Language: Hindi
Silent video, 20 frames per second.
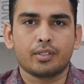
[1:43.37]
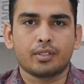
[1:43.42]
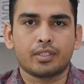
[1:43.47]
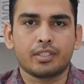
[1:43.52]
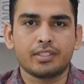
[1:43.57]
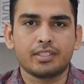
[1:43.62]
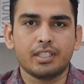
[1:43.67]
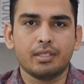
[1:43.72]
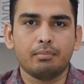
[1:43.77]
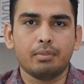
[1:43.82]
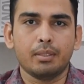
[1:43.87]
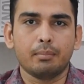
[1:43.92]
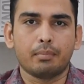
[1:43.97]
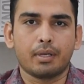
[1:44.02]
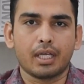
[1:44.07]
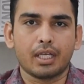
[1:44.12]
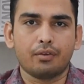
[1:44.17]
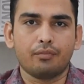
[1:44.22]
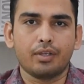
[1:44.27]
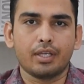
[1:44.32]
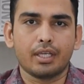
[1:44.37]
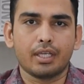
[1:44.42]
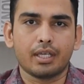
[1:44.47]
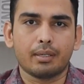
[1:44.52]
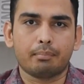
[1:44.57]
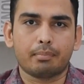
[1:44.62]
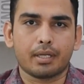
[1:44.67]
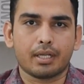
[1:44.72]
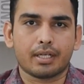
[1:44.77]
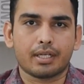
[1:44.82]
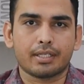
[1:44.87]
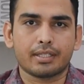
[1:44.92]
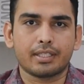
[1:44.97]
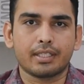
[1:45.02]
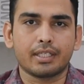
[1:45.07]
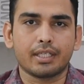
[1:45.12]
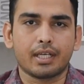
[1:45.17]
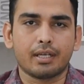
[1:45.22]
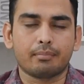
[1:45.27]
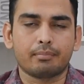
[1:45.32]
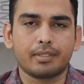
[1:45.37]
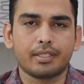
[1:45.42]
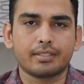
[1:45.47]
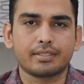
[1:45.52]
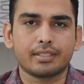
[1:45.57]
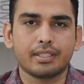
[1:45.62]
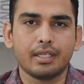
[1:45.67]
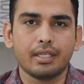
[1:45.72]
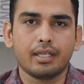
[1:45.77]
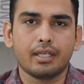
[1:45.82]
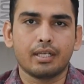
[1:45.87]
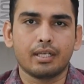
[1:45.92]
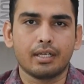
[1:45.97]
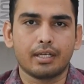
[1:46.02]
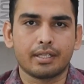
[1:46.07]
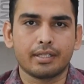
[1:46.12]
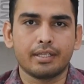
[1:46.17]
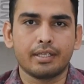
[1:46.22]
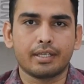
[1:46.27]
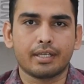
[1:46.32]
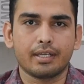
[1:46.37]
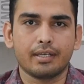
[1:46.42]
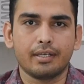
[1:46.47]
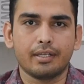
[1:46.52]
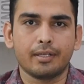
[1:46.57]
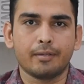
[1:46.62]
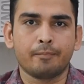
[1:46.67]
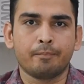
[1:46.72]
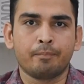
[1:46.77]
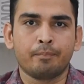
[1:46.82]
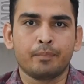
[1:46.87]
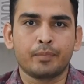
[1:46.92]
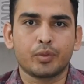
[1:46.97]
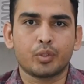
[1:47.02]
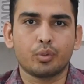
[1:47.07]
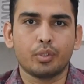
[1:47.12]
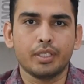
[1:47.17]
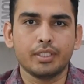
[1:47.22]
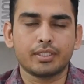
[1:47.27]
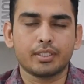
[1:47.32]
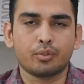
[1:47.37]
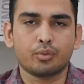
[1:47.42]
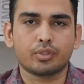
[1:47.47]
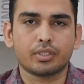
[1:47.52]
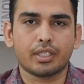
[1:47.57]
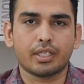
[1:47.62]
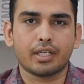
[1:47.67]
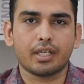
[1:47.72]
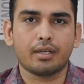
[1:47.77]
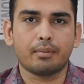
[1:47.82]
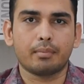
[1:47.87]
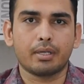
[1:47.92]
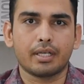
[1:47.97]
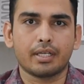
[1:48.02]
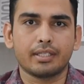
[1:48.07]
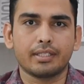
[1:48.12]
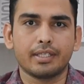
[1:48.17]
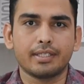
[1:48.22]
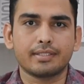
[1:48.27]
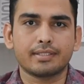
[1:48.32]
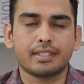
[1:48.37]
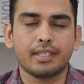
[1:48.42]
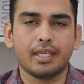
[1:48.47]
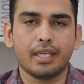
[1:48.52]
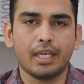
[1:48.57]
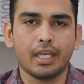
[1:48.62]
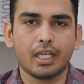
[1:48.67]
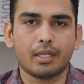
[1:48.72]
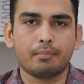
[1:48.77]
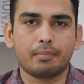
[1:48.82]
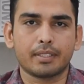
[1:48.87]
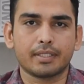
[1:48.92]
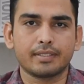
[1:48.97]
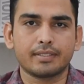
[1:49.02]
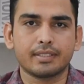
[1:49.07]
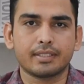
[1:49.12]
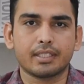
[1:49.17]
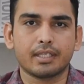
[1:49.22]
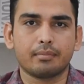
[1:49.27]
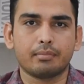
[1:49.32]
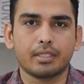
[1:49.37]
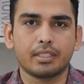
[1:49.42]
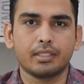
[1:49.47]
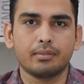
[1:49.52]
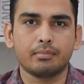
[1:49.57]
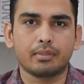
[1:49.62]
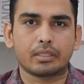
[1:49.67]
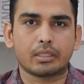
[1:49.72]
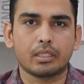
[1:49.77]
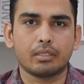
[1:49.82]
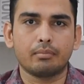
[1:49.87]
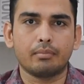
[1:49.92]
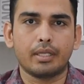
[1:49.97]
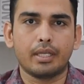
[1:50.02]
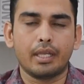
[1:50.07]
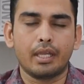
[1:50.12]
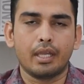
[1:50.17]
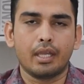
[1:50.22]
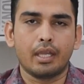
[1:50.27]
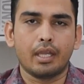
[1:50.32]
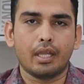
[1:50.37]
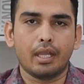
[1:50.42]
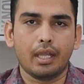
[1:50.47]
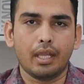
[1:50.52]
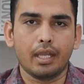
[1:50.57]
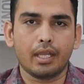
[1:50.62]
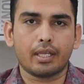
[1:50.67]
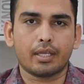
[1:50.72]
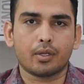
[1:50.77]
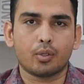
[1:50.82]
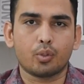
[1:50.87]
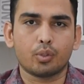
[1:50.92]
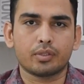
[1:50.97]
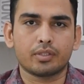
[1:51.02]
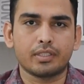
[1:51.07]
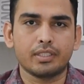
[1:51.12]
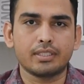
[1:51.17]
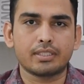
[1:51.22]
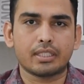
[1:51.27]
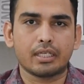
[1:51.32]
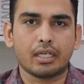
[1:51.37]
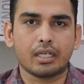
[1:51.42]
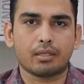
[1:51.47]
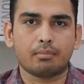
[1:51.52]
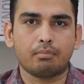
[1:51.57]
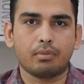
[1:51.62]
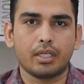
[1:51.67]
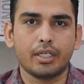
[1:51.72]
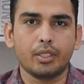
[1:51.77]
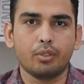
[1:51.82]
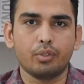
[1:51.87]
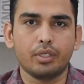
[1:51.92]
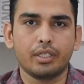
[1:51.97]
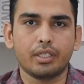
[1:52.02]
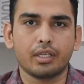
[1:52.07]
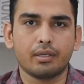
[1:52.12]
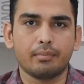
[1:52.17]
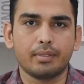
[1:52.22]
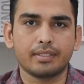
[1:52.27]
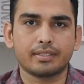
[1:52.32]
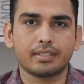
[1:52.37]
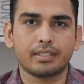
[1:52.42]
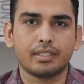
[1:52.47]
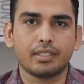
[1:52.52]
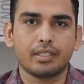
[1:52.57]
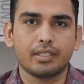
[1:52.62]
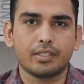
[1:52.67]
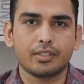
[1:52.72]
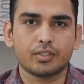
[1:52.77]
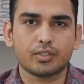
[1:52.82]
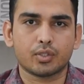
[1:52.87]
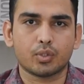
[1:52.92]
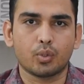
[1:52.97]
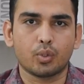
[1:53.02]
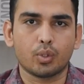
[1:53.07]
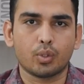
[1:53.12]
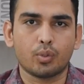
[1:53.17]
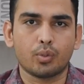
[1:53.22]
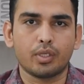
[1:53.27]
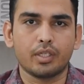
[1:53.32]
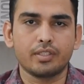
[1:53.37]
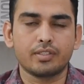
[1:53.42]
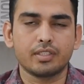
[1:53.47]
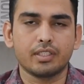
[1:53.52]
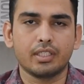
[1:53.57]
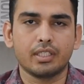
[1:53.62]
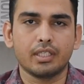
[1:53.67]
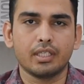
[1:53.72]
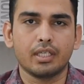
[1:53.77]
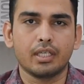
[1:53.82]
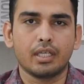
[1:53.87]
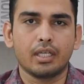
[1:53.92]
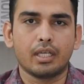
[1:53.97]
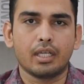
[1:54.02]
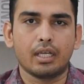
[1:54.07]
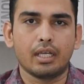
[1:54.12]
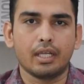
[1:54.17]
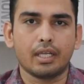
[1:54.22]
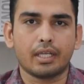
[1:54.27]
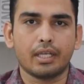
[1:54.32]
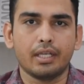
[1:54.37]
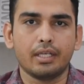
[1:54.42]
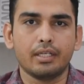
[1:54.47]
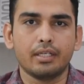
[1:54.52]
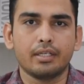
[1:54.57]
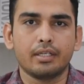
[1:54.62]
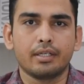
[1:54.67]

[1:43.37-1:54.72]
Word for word: किसी भी मानवीय या प्राकृतिक आपदा से लड़ने के लिए तो इस अनुसार हमारे देश की एक प्रतिशत आबादी मतलब एक करोड़ तीस लाख ब्लड यूनिट हमेशा स्टोर होने चाहिए लेकिन